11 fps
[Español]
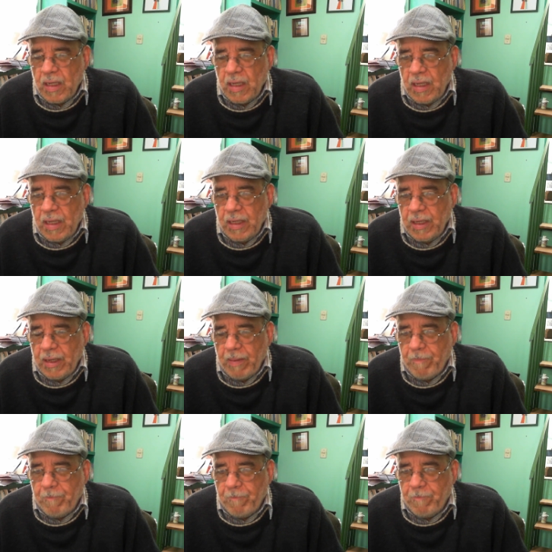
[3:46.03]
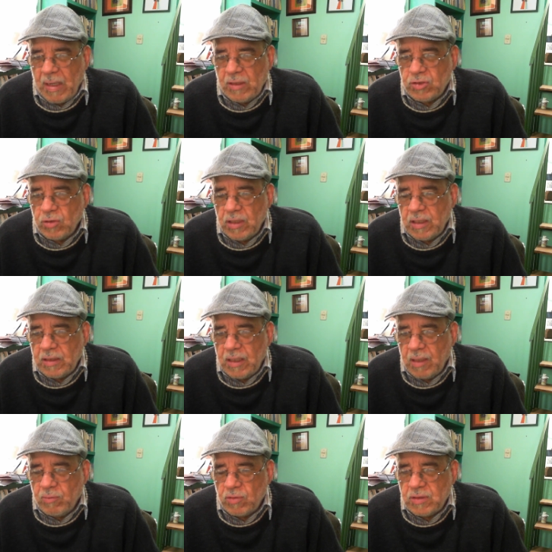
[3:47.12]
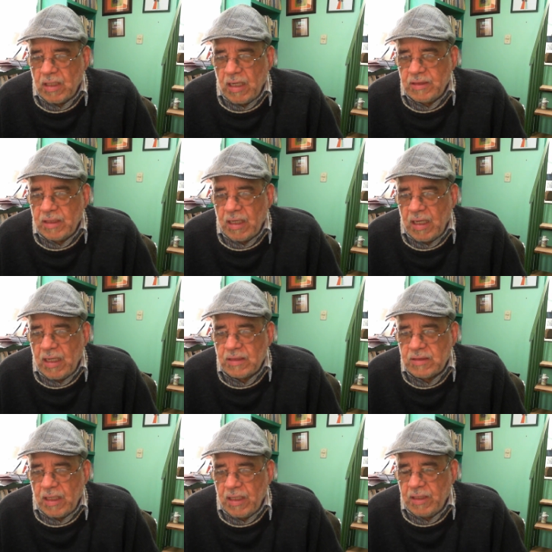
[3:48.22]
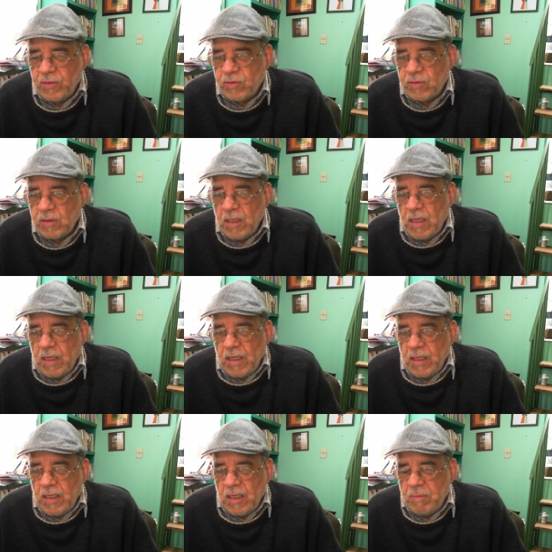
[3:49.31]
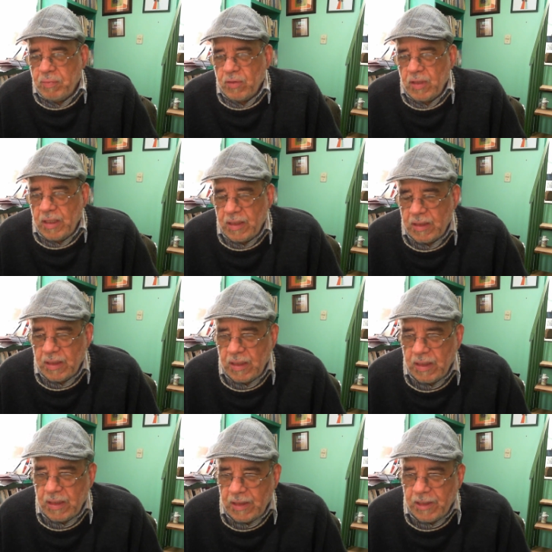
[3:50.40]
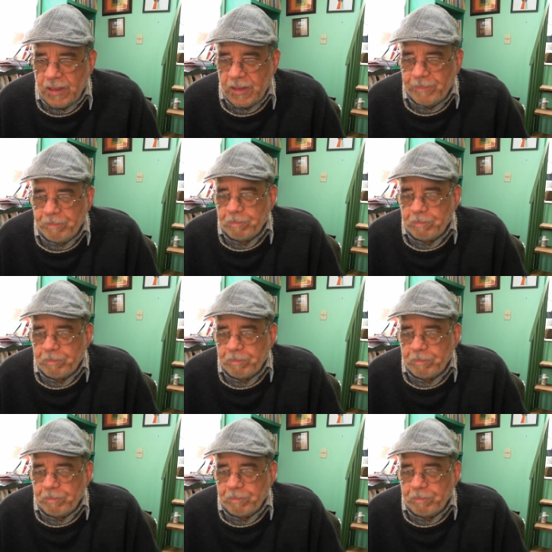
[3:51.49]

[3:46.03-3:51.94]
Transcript: eh, personas, digamos, allegadas a ellos. El poder eh,